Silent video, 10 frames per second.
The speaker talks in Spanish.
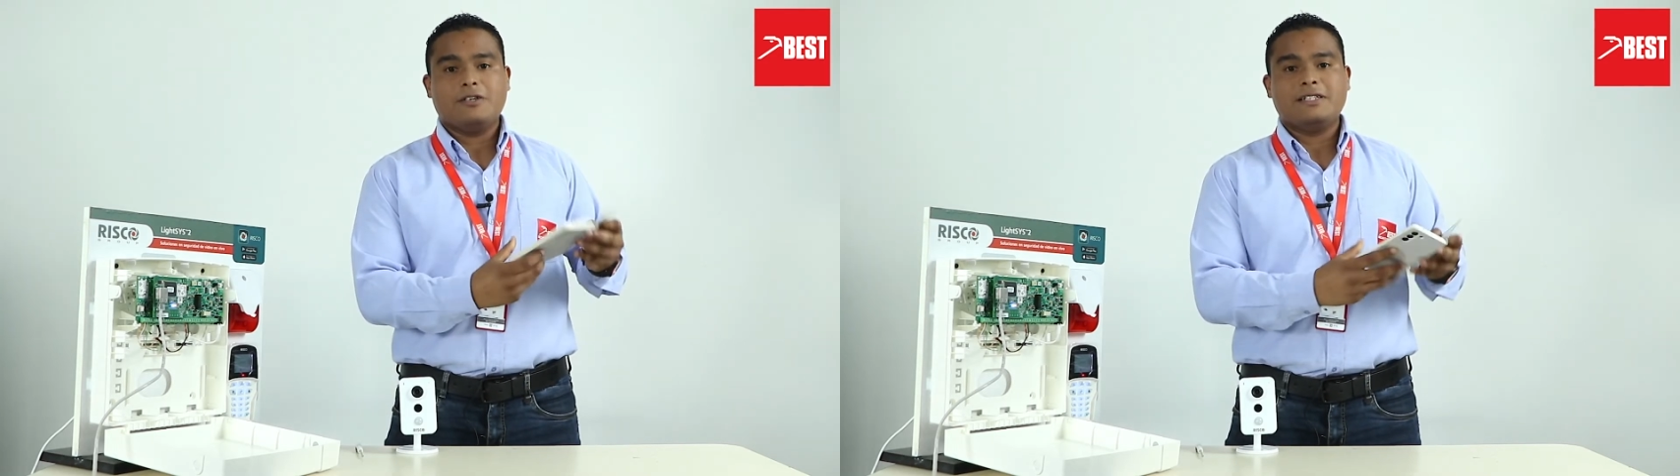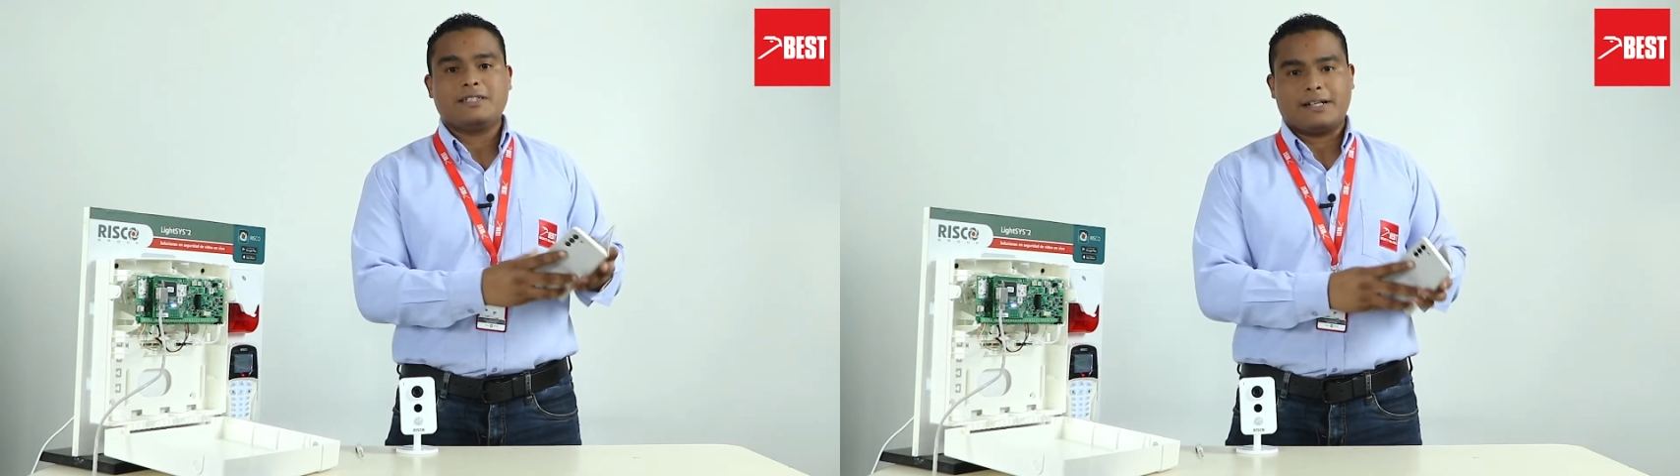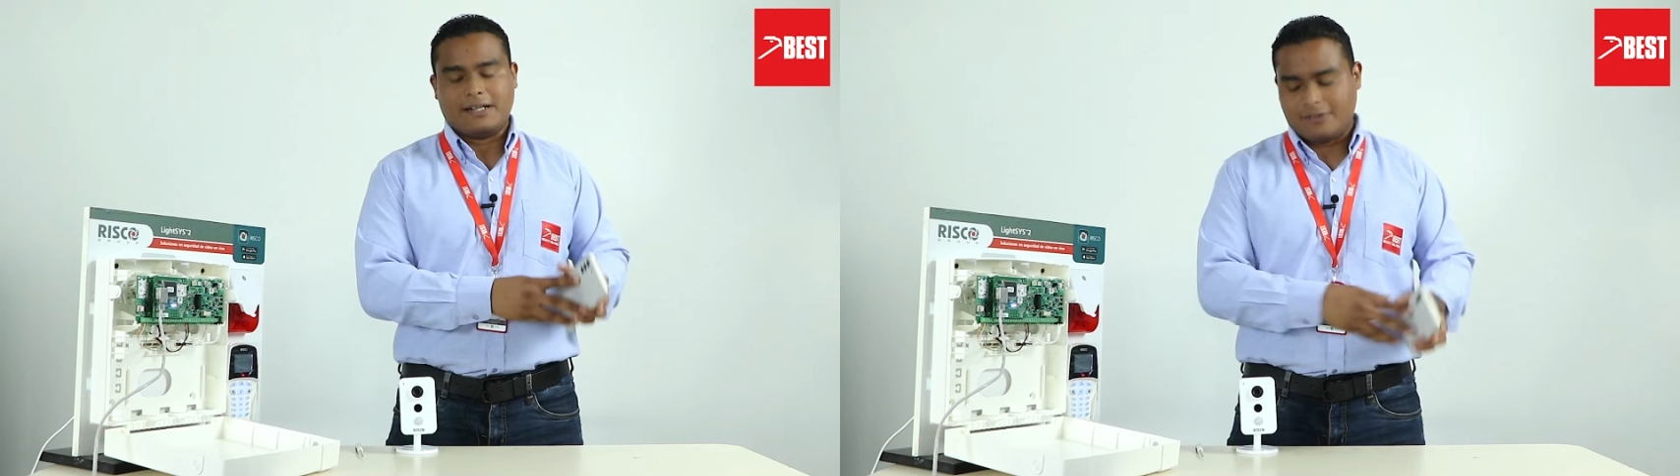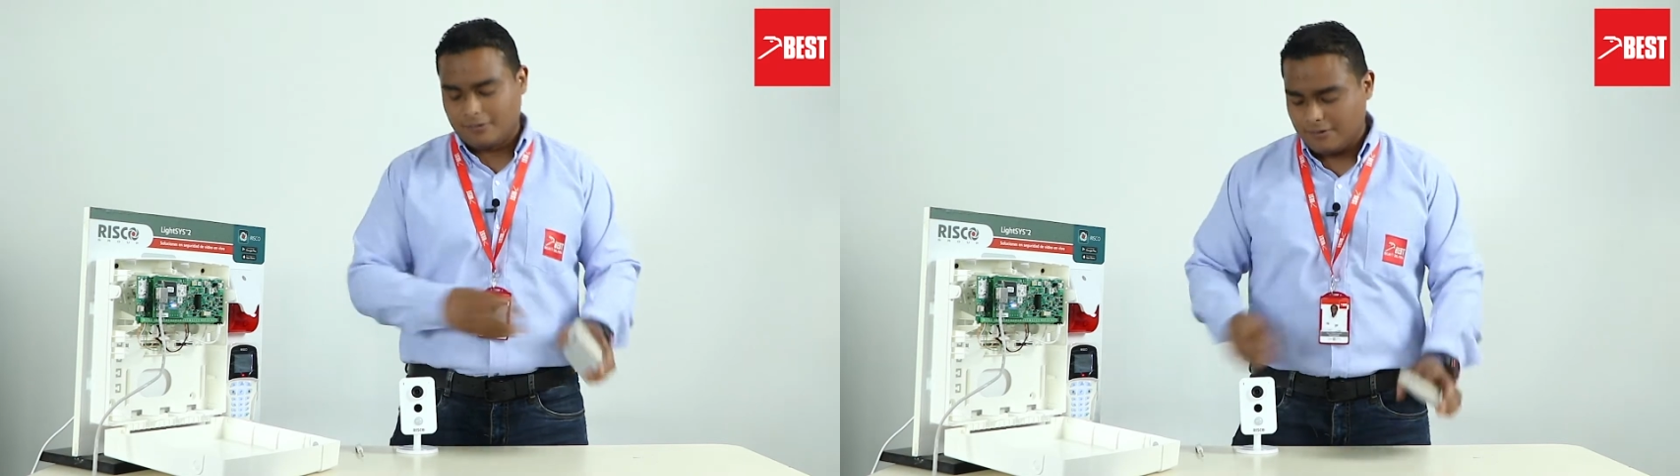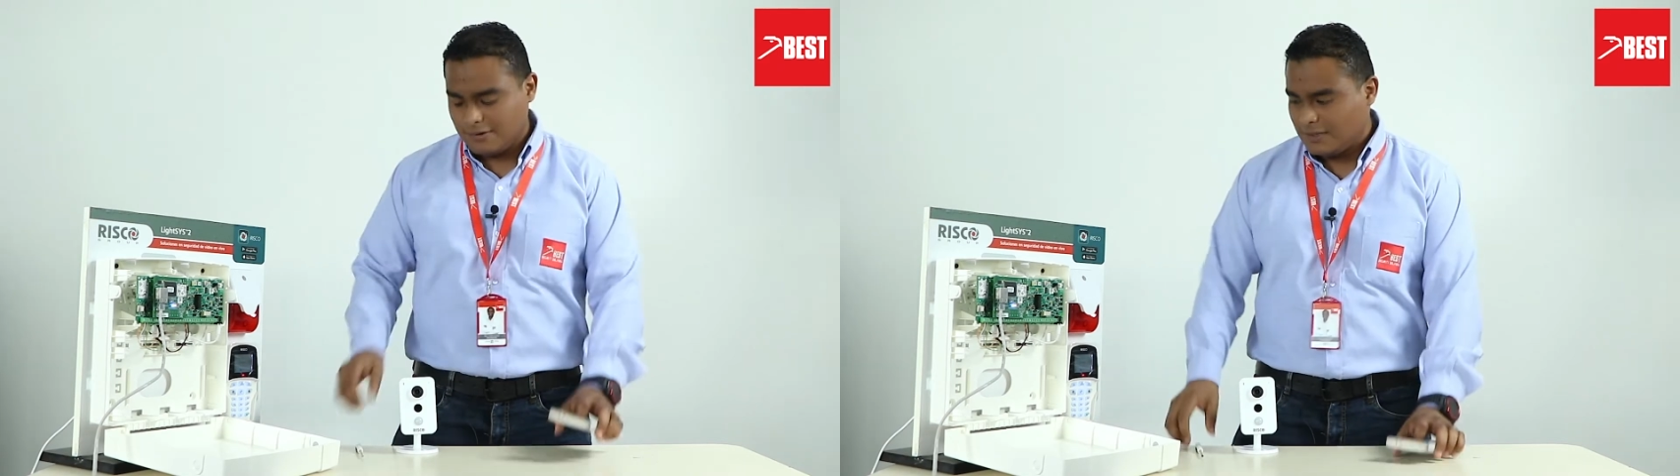y cerrarlo.
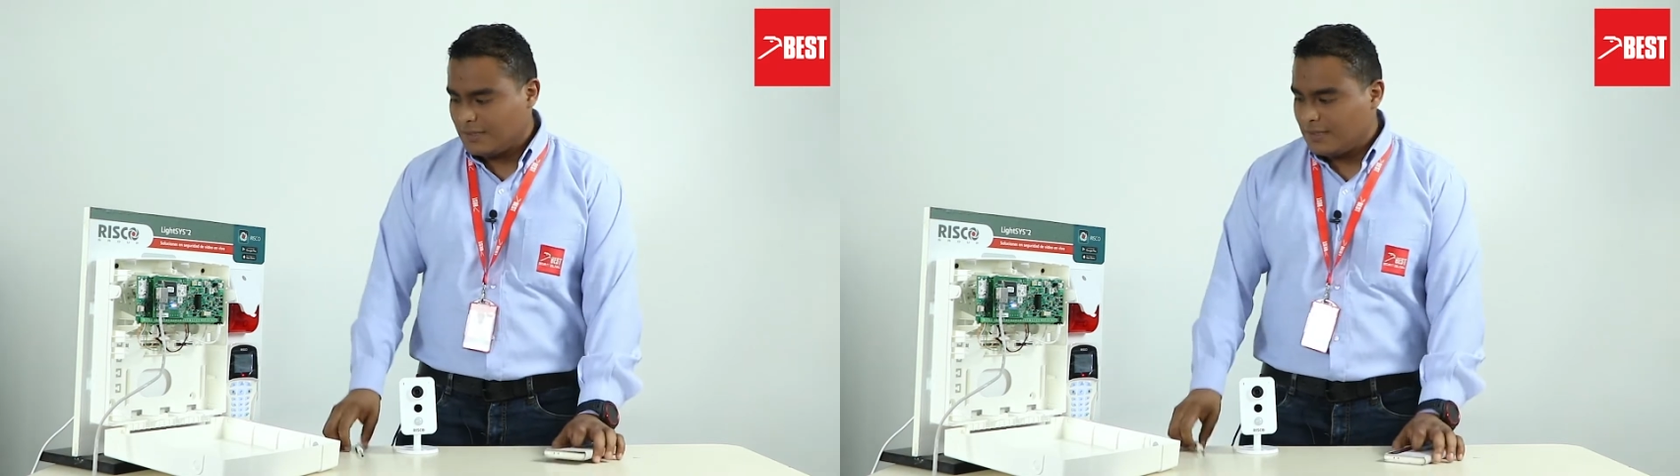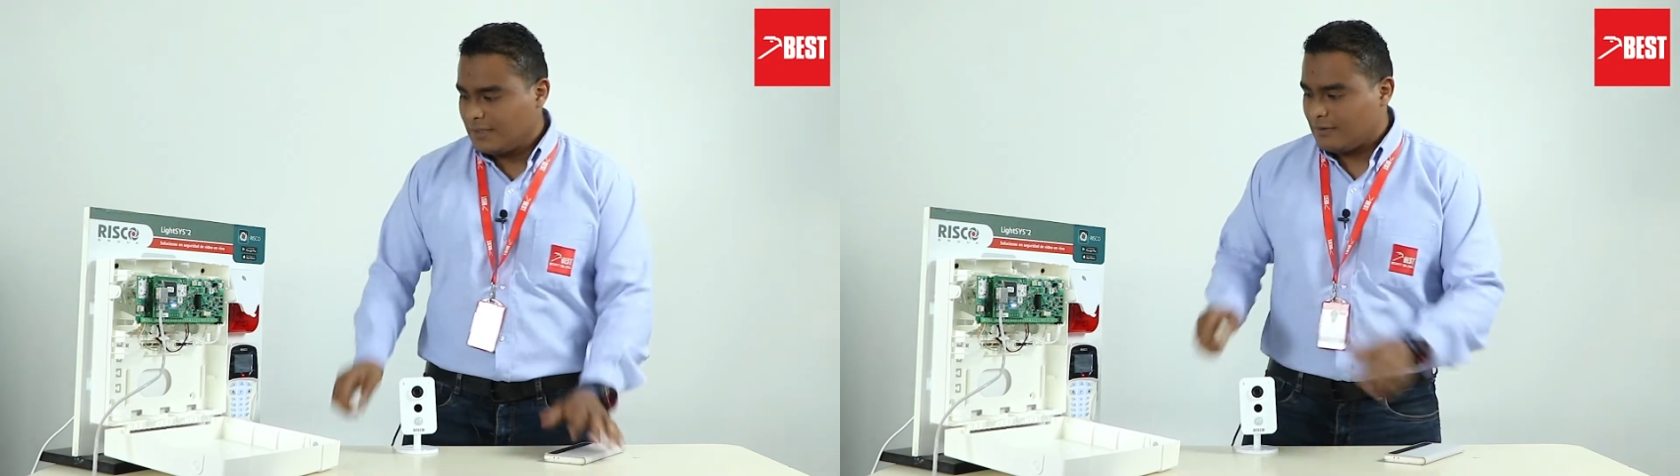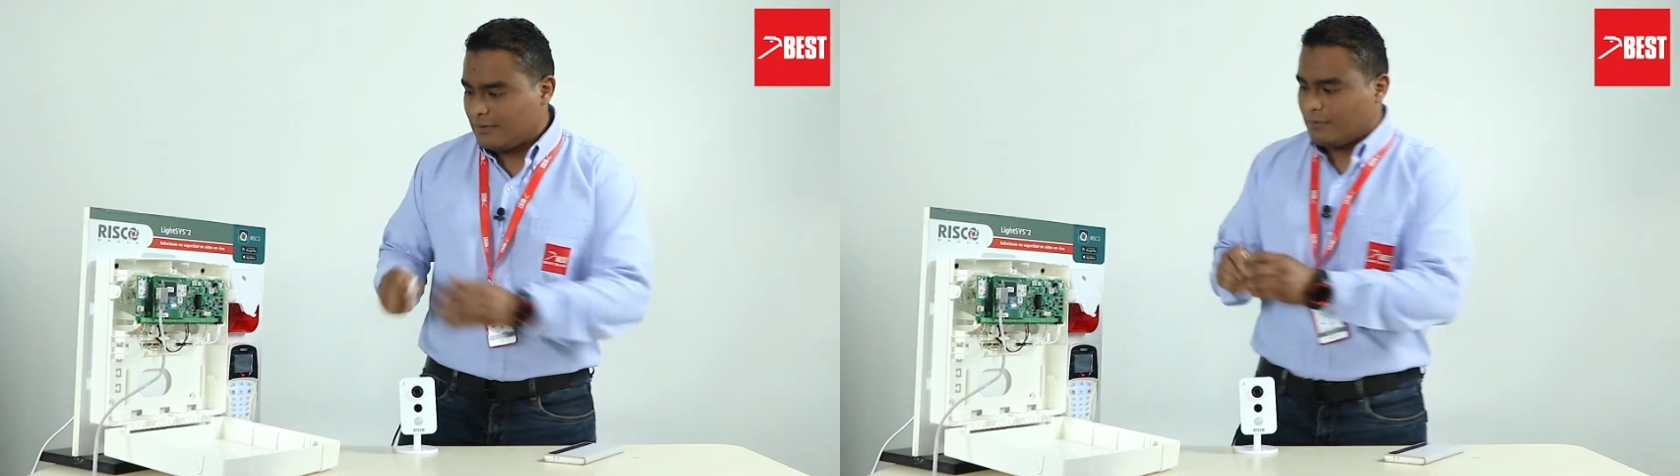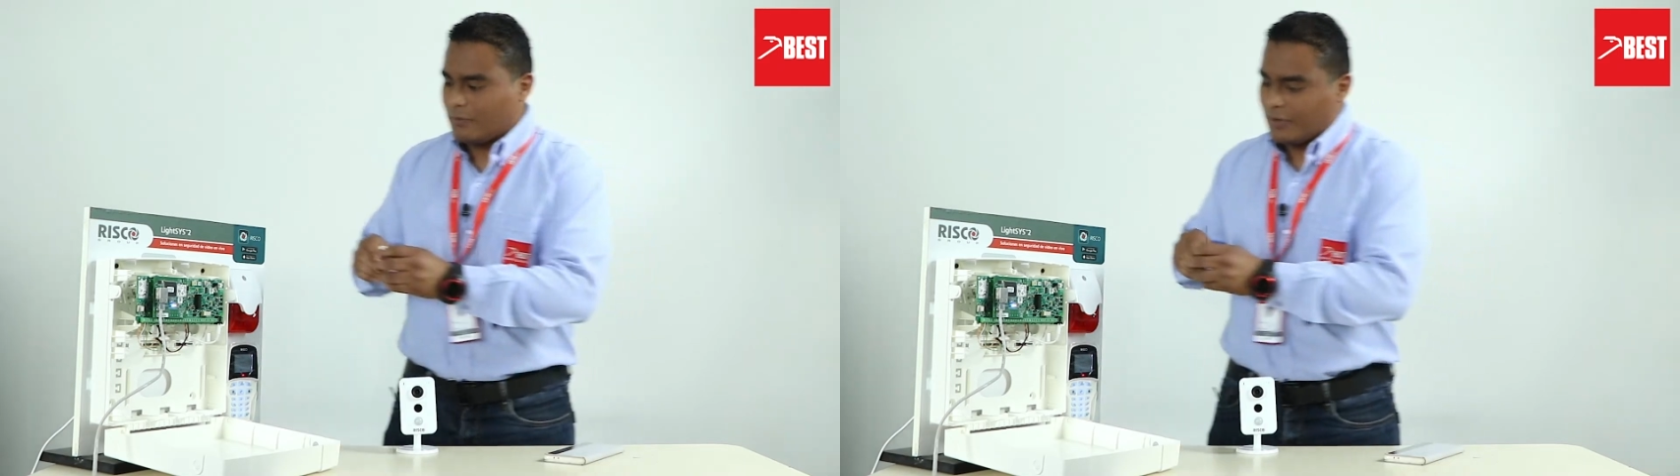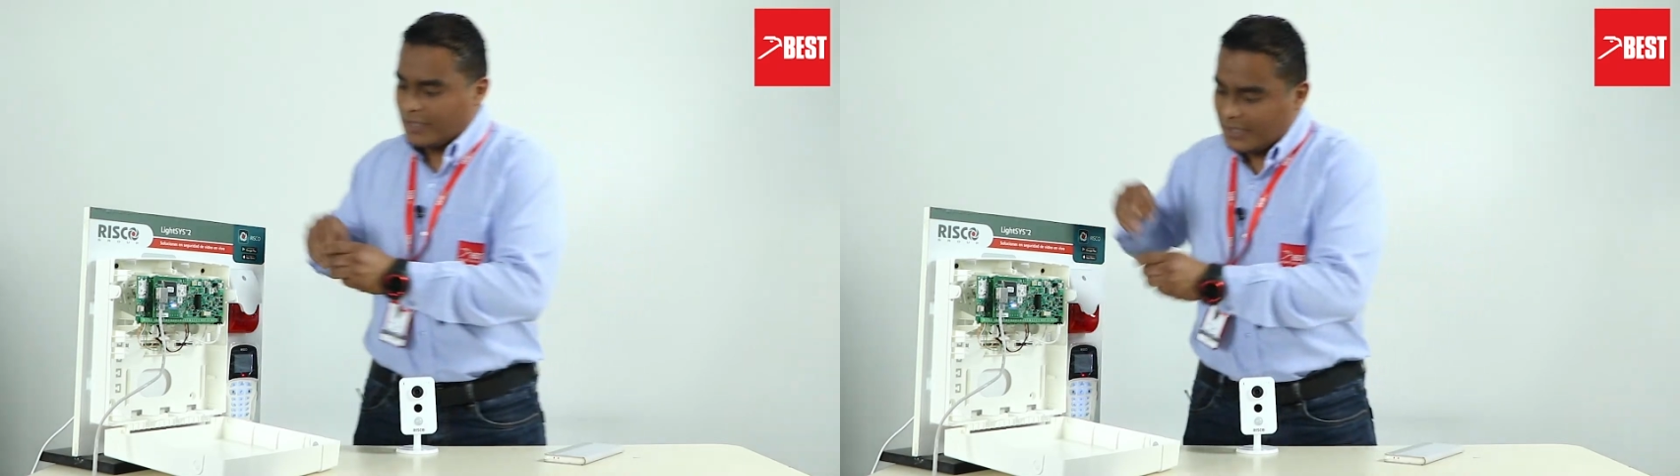
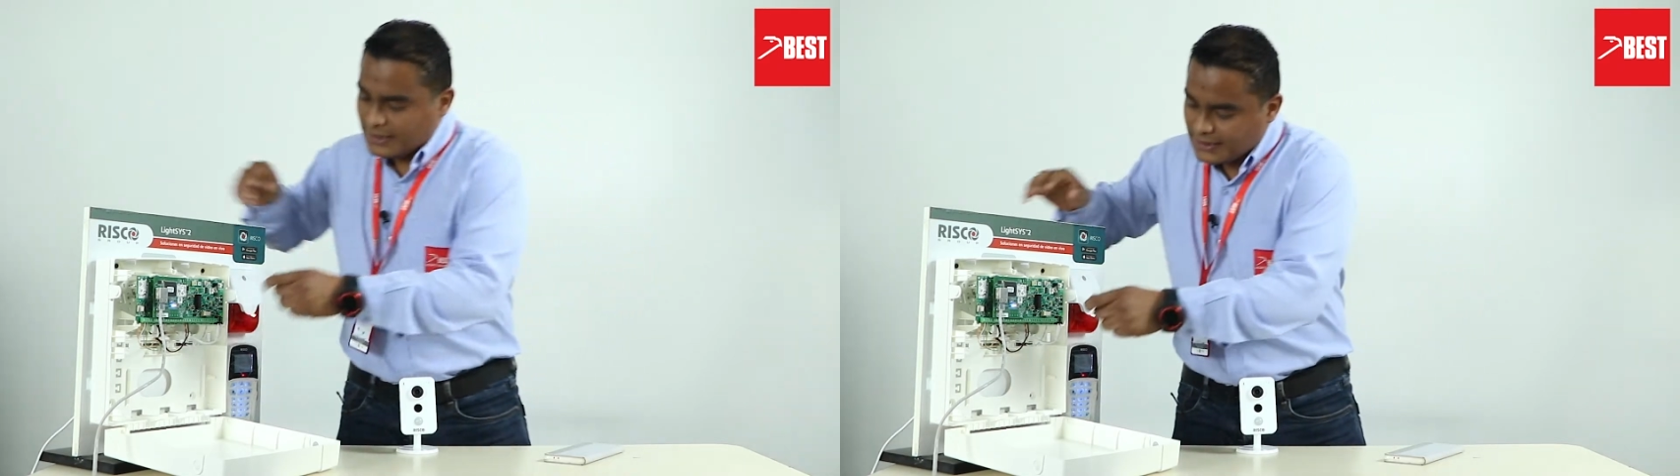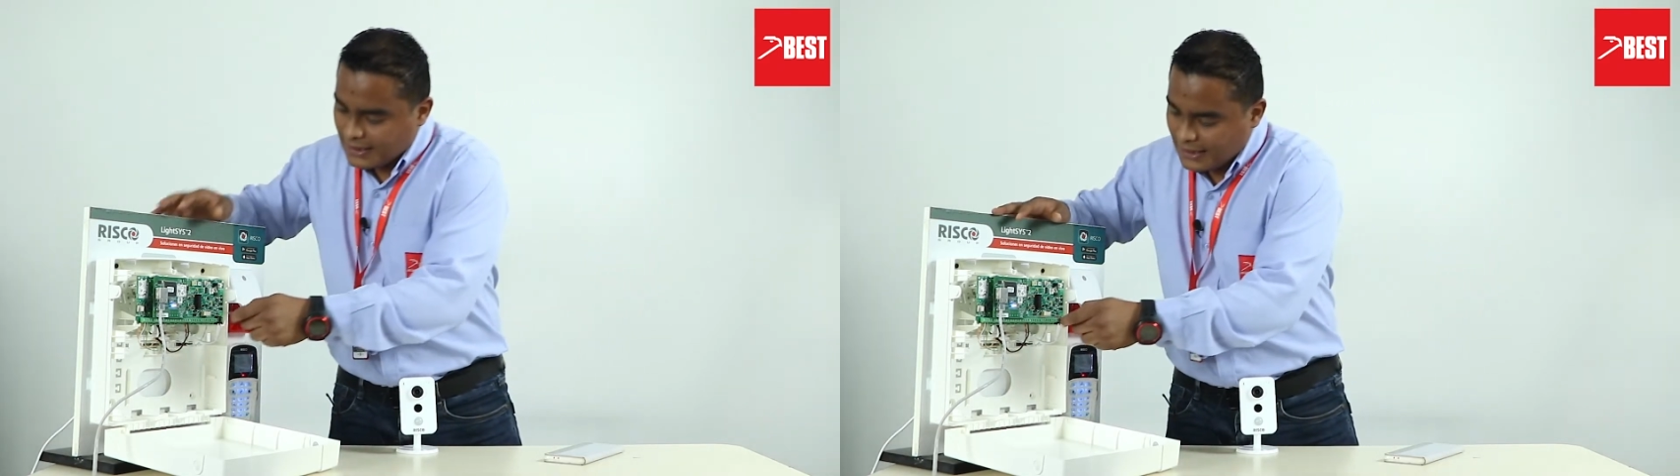Voy a lanzar la